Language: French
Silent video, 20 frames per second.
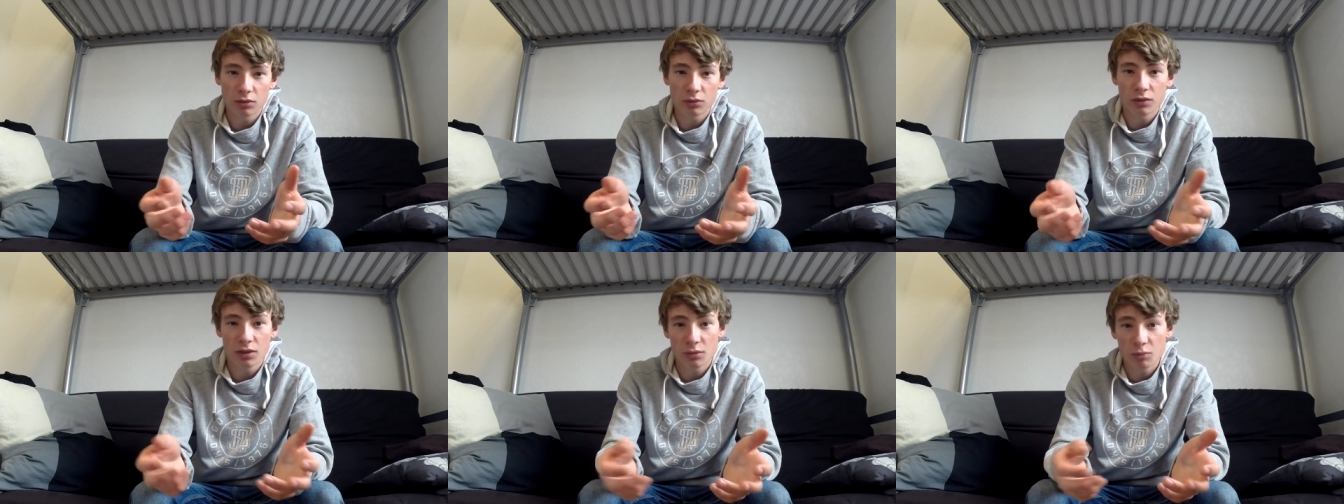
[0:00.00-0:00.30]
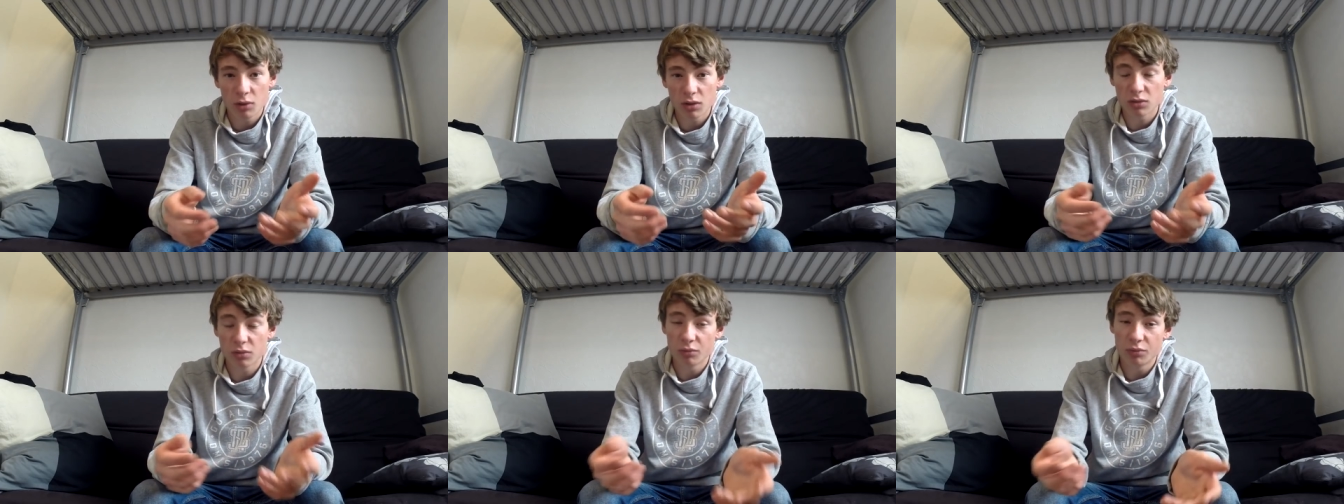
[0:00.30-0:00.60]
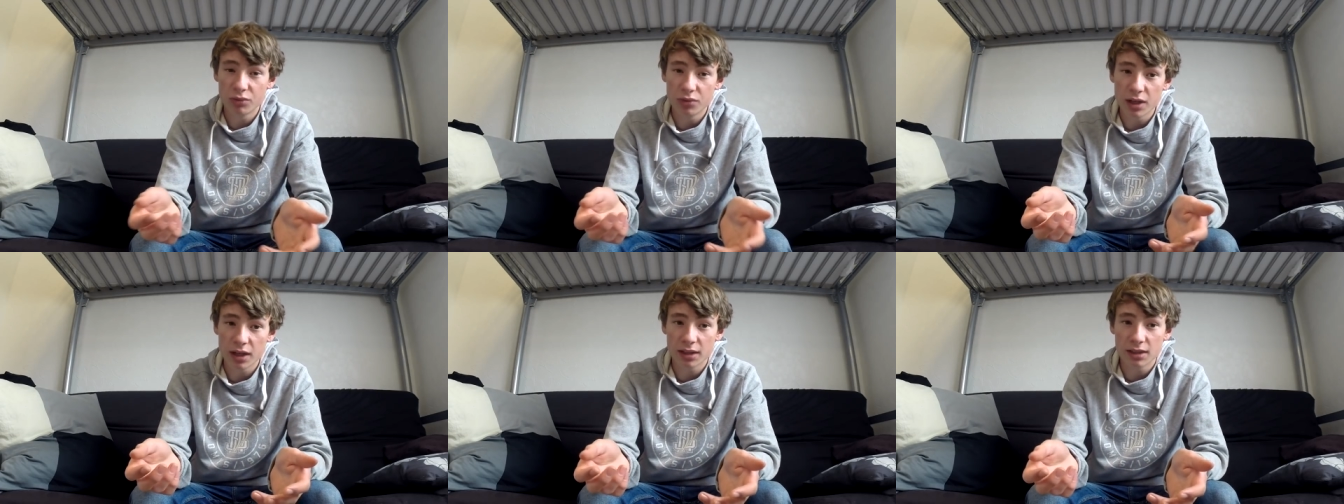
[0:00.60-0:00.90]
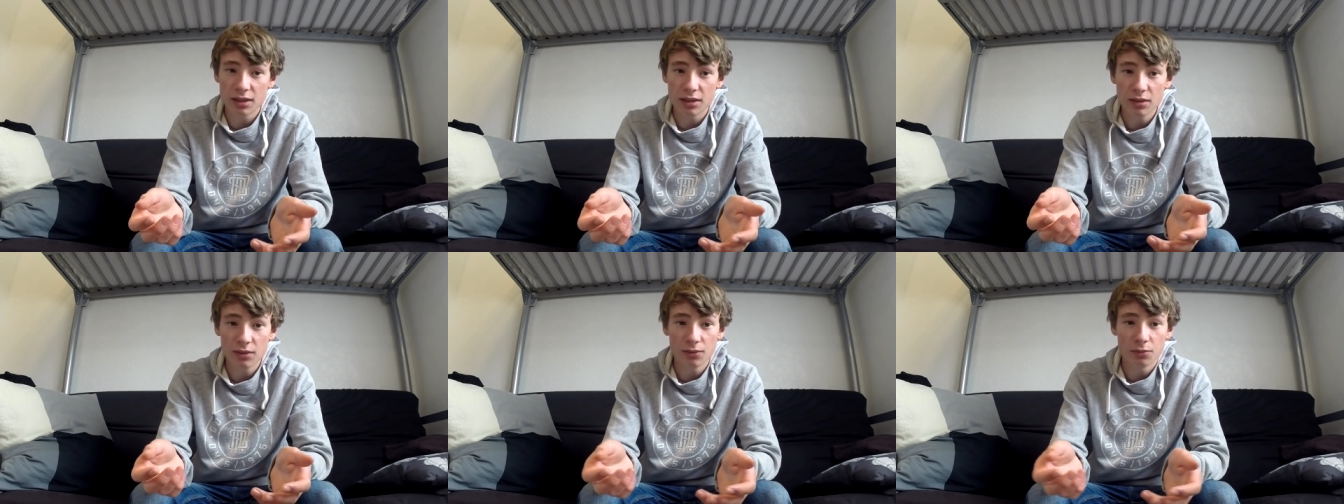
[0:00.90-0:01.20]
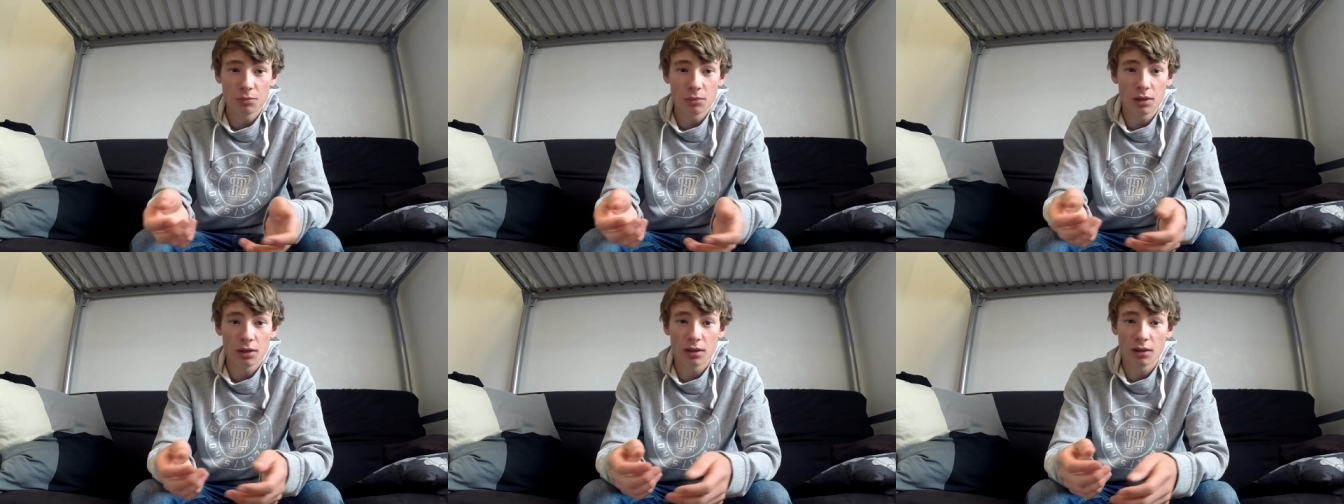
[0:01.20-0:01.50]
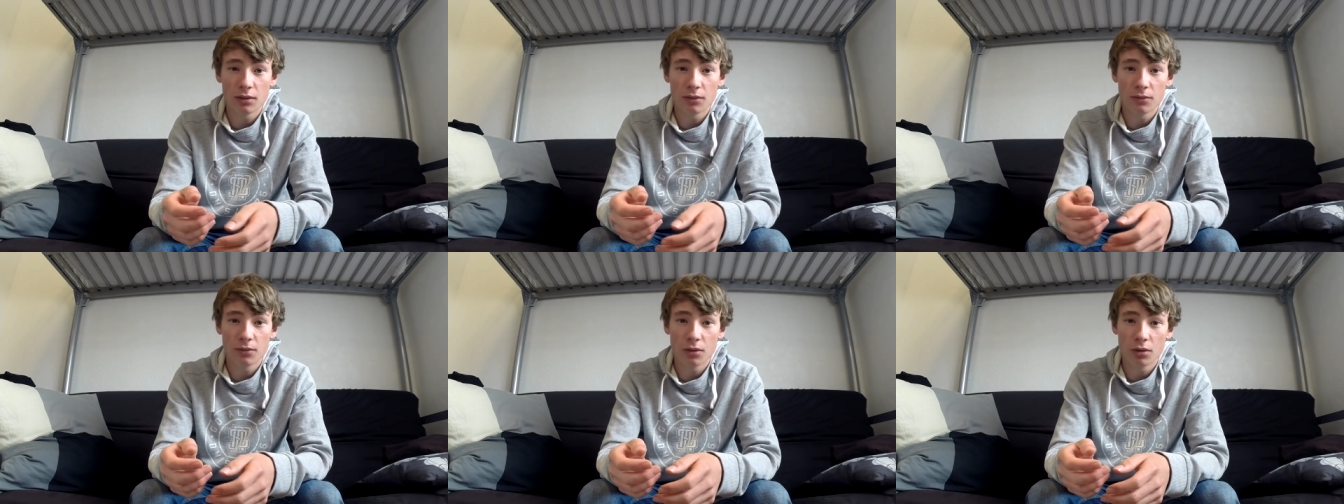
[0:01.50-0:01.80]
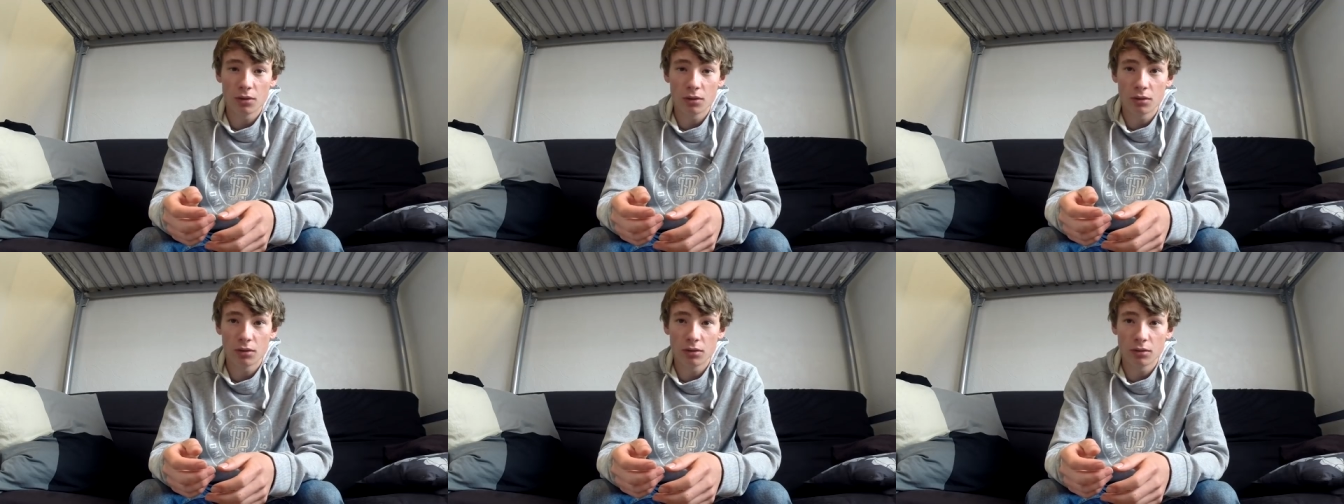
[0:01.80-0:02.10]
trouver des poissons plus actifs, mais un
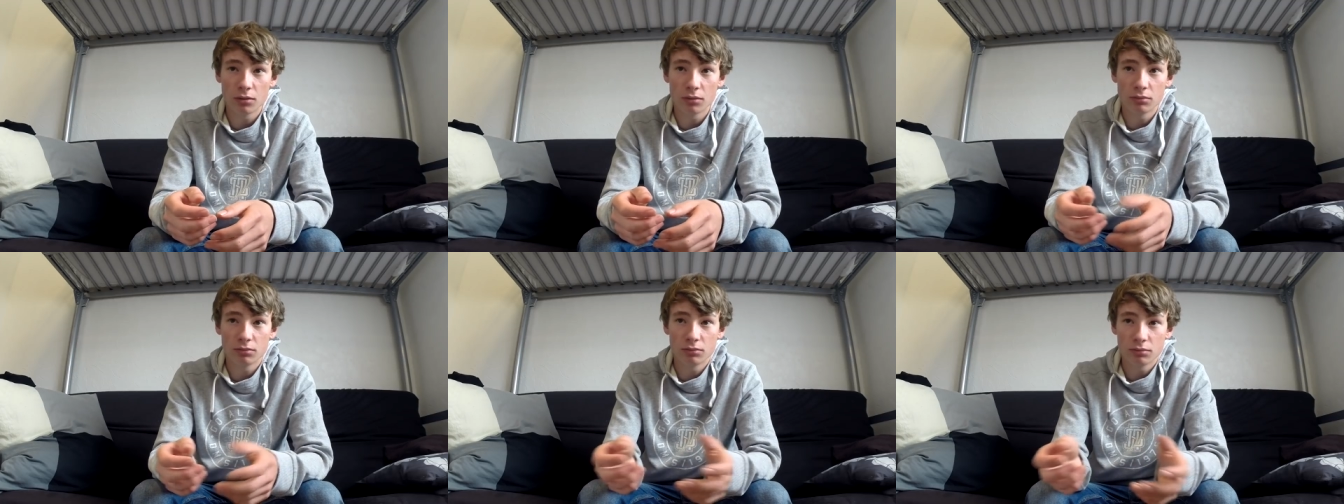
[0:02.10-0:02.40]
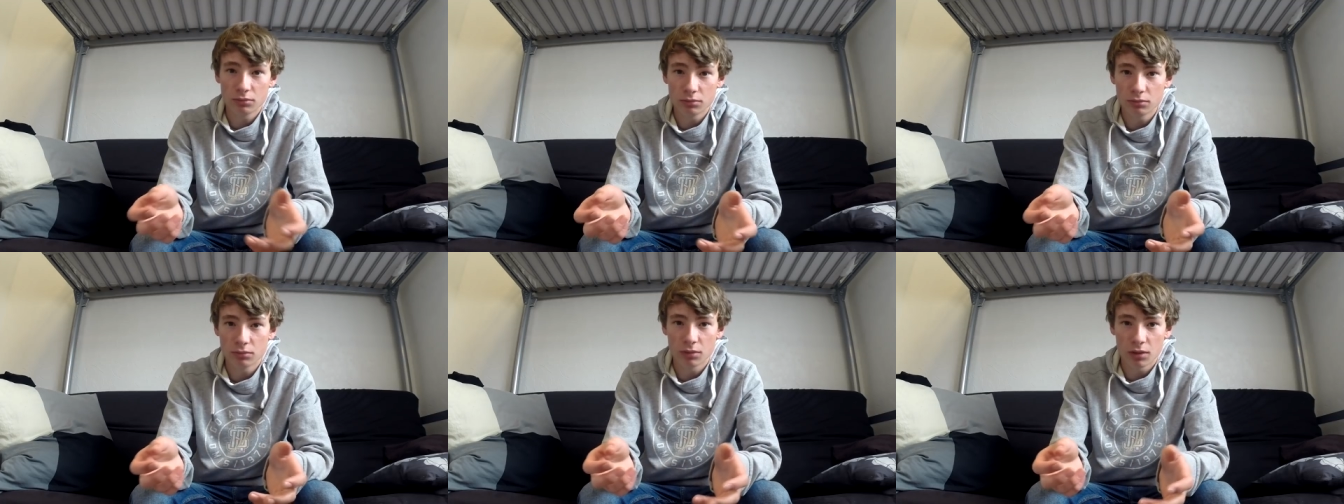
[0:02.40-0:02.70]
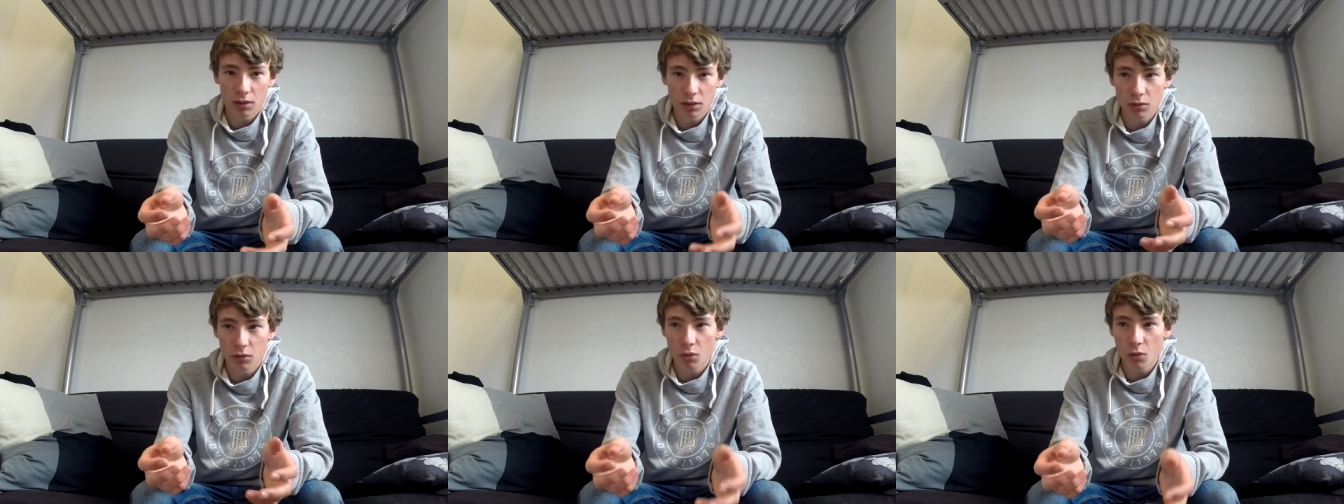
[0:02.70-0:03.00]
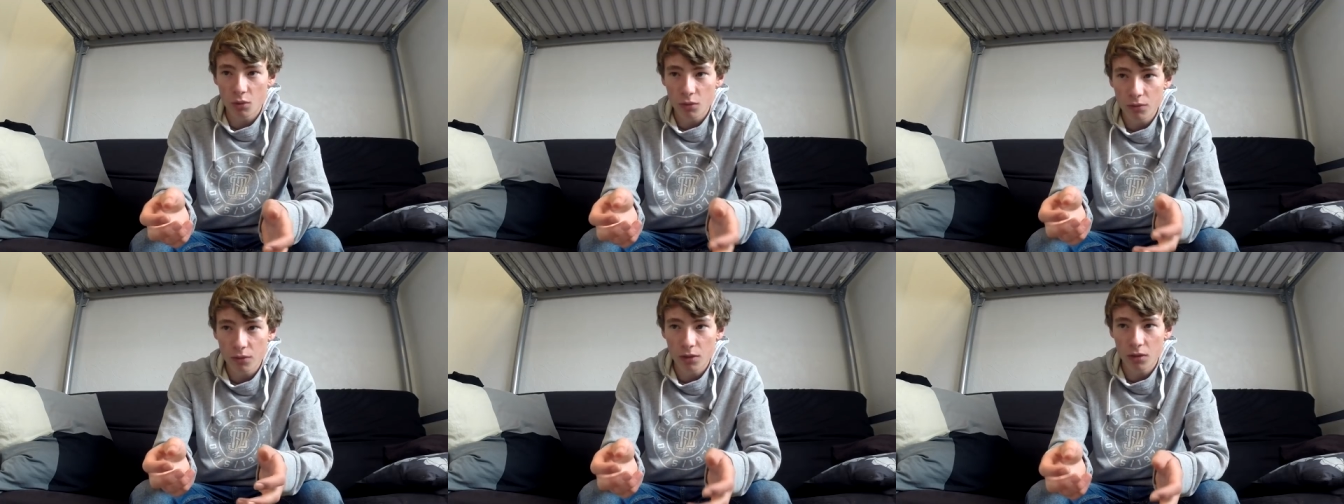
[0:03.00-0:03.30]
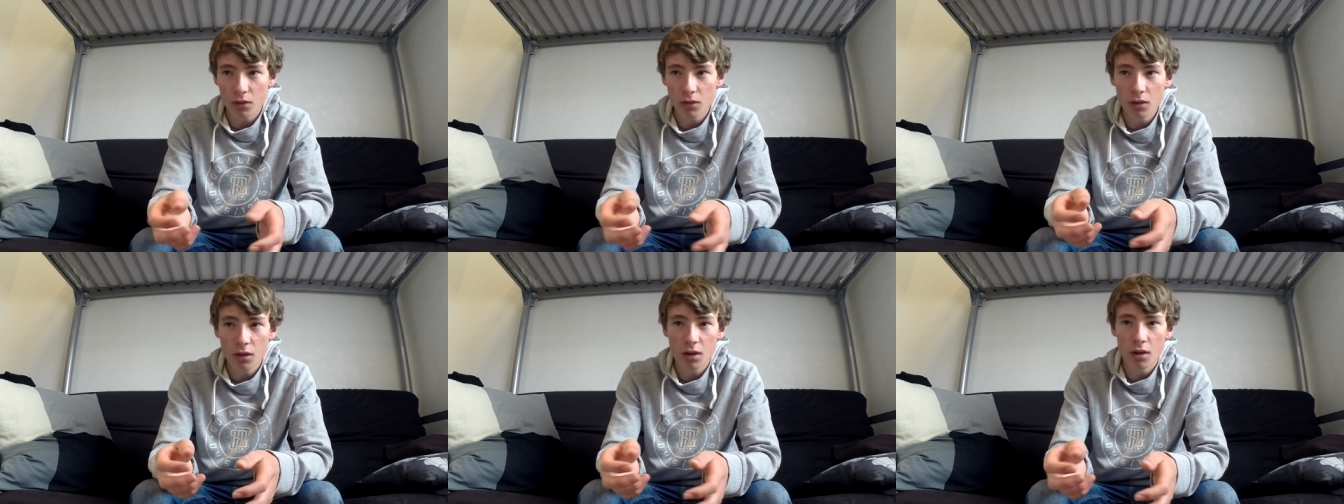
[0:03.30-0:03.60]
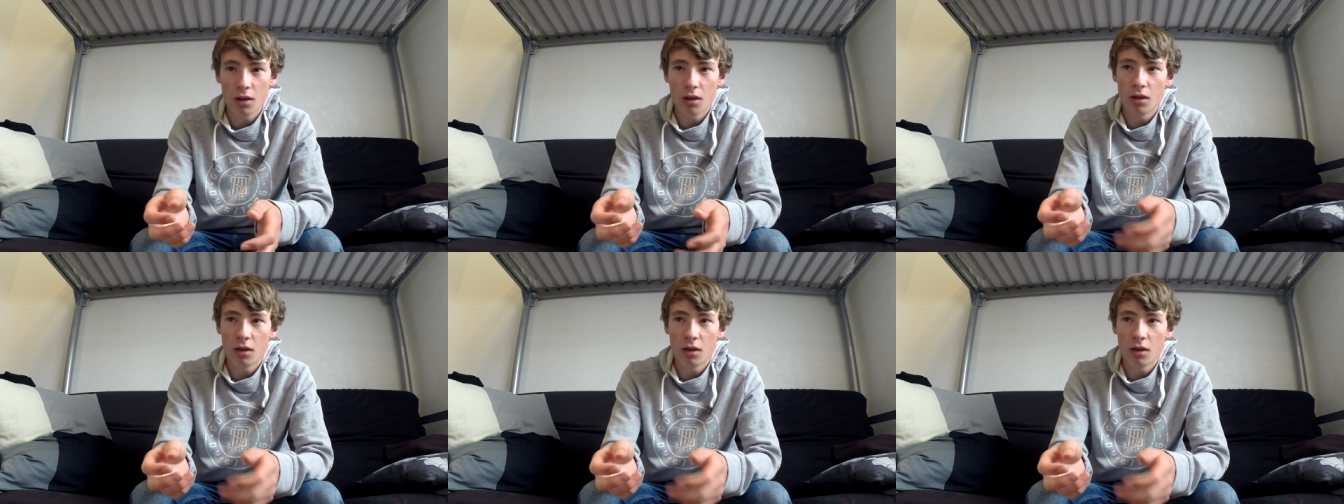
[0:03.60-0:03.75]
gros vent,